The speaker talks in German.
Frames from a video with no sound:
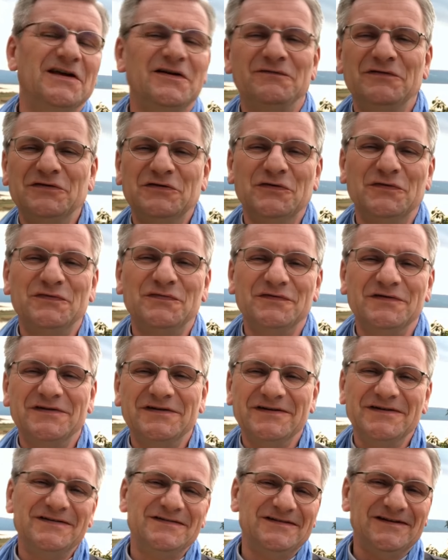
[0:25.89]
Wir dürfen
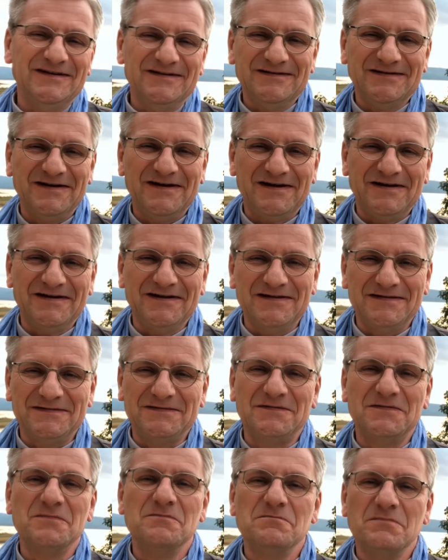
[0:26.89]
zehn Tage
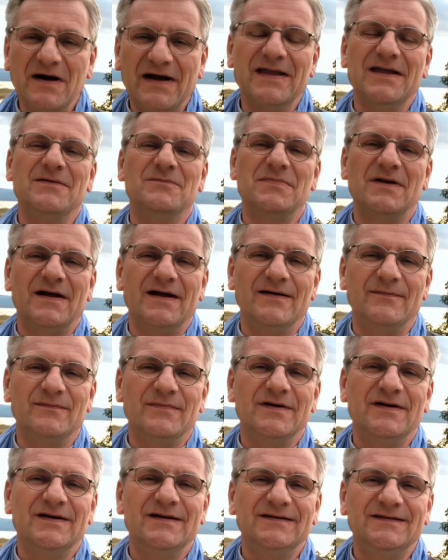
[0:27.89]
jetzt bei ihm bleiben,
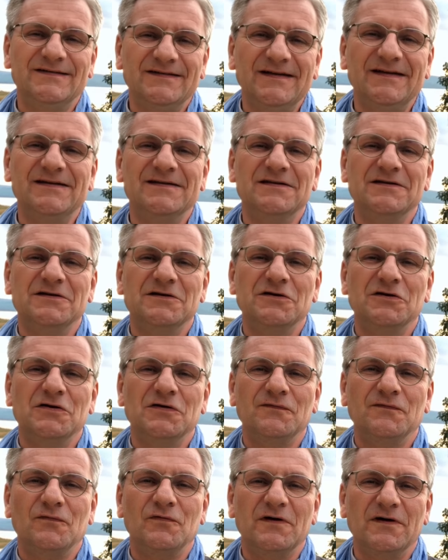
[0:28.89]
sehen,
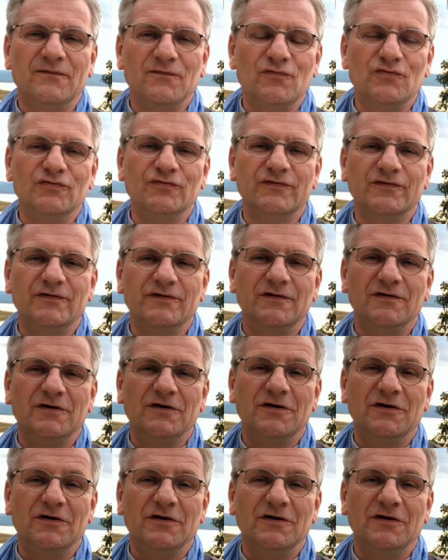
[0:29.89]
wo er wohnt.